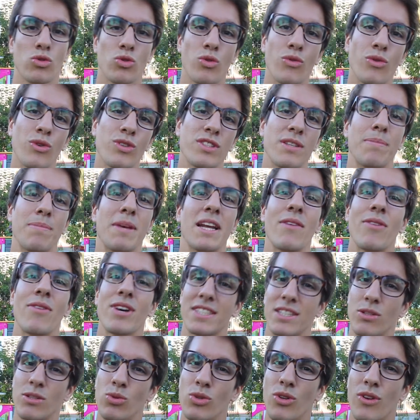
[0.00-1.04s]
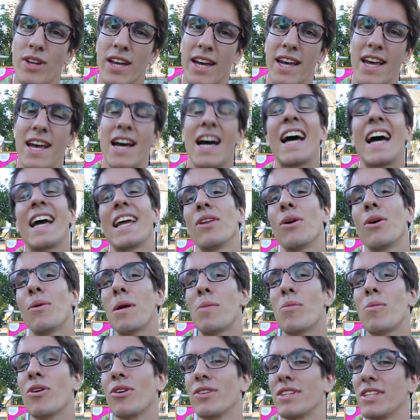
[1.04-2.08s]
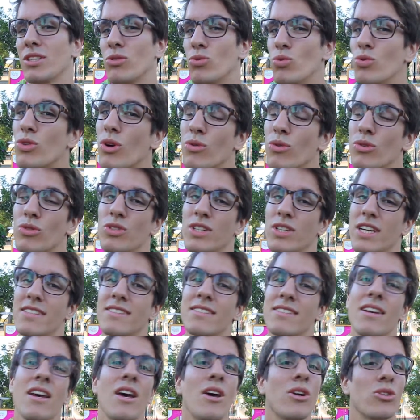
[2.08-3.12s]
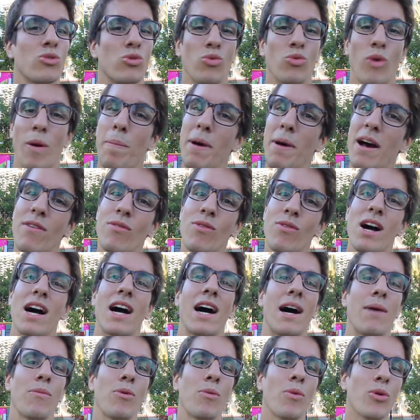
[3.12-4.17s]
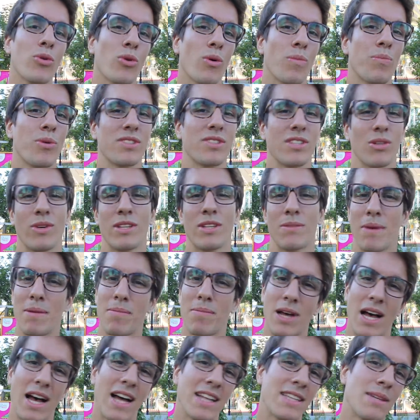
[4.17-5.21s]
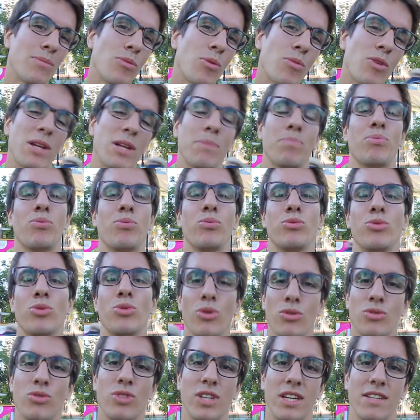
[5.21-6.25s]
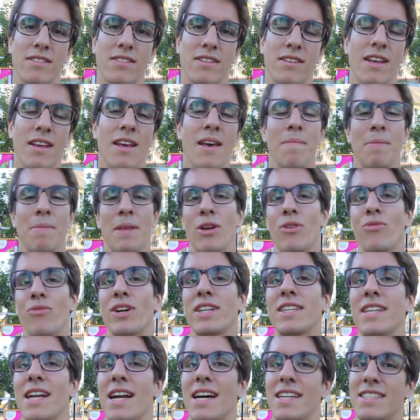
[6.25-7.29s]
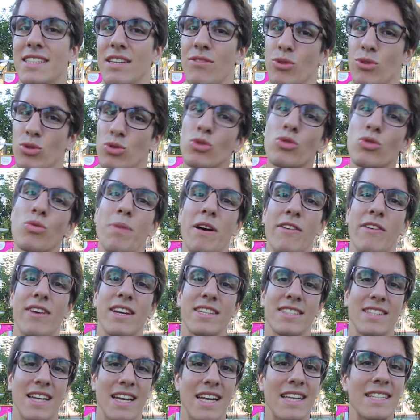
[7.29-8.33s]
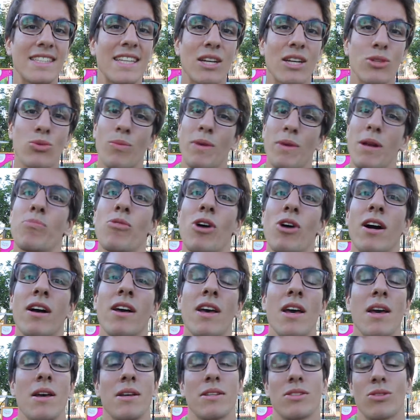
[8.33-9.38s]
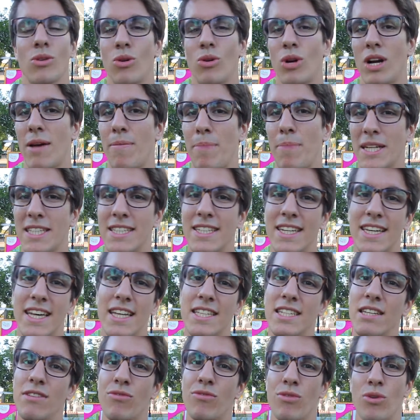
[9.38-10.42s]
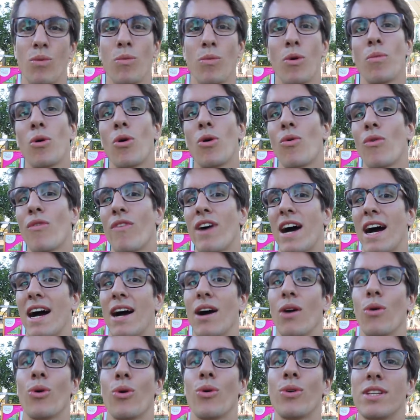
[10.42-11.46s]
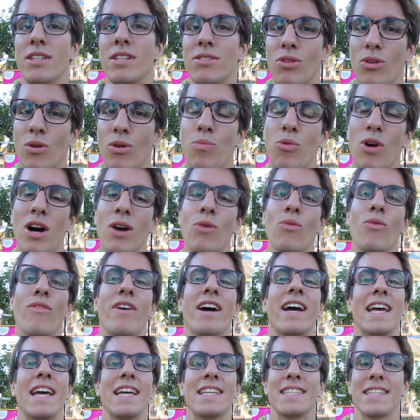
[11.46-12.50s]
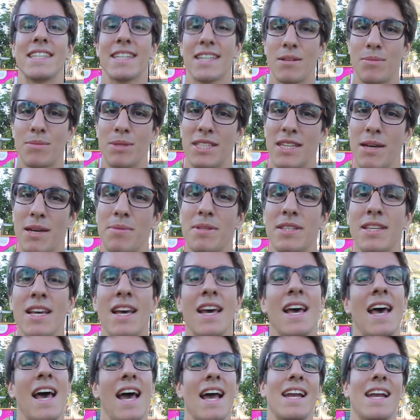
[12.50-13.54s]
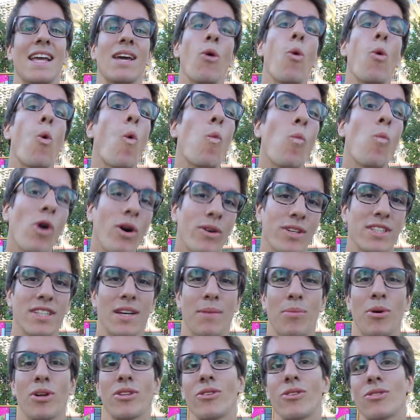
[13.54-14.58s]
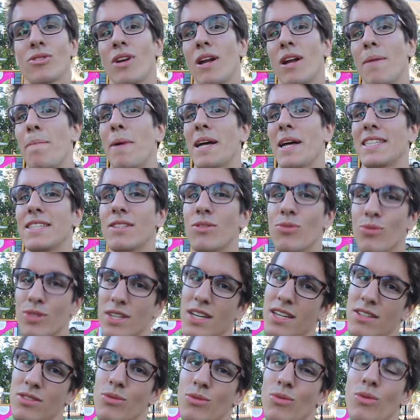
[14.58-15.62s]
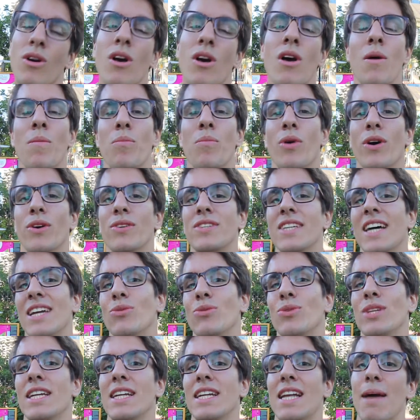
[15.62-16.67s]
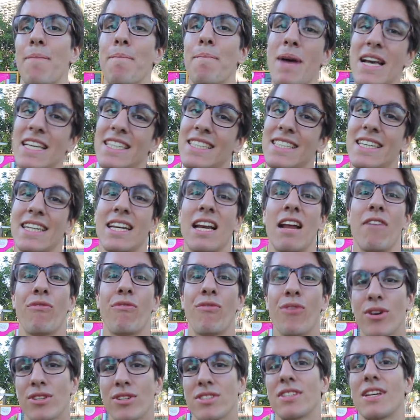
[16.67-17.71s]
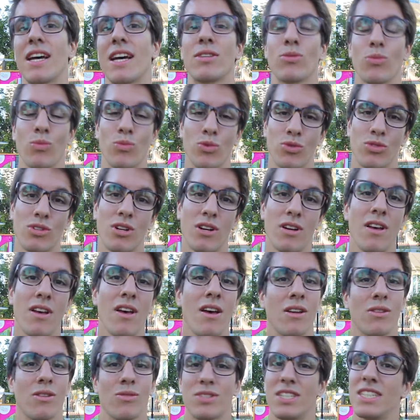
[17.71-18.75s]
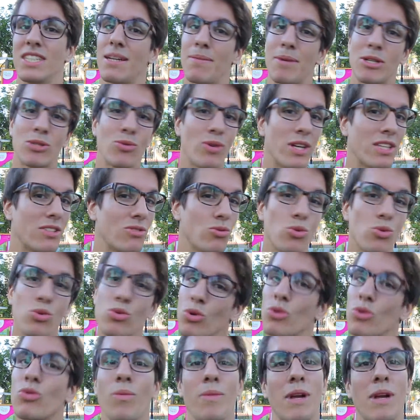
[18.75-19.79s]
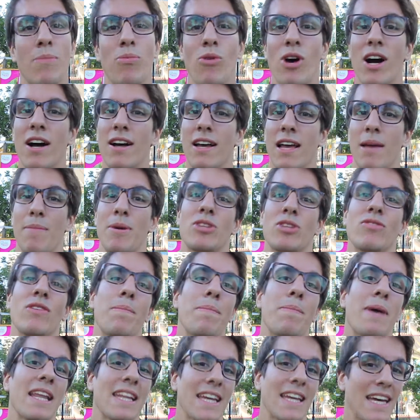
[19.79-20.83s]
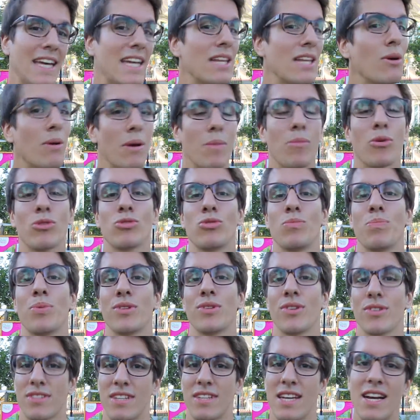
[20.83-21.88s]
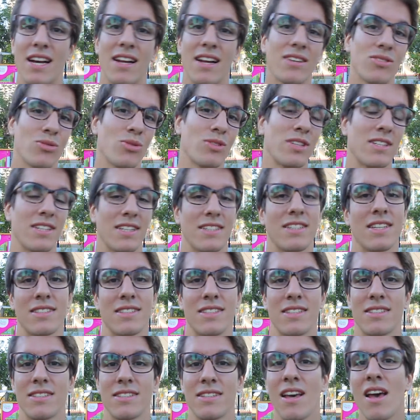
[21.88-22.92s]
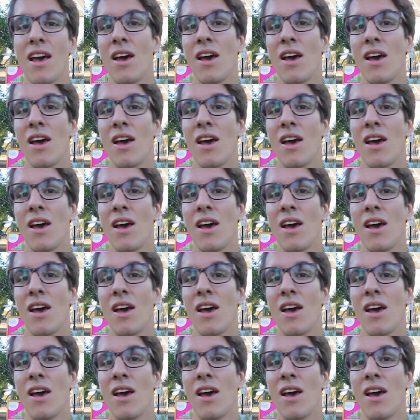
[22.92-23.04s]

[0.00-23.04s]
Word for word: ce qu'on veut c'est bien avoir ses coudes en arrière et normalement quand tu es tout en haut du geste, tu dois pas avoir un moment de repos, ça doit être même un des moments les plus durs du geste. Et une fois que tu es là, ce qu'il faut surtout pas faire c'est laisser retomber le poids parce que la partie négative, le moment où on va redescendre le poids, où on va étirer le biceps, elle est au moins aussi importante que la partie de contraction pour réussir à donner de la masse et de la force à ton muscle. Donc si jamais tu laisses juste retomber le poids, et bah ben, tu vas perdre énormément du potentiel sur cet exercice.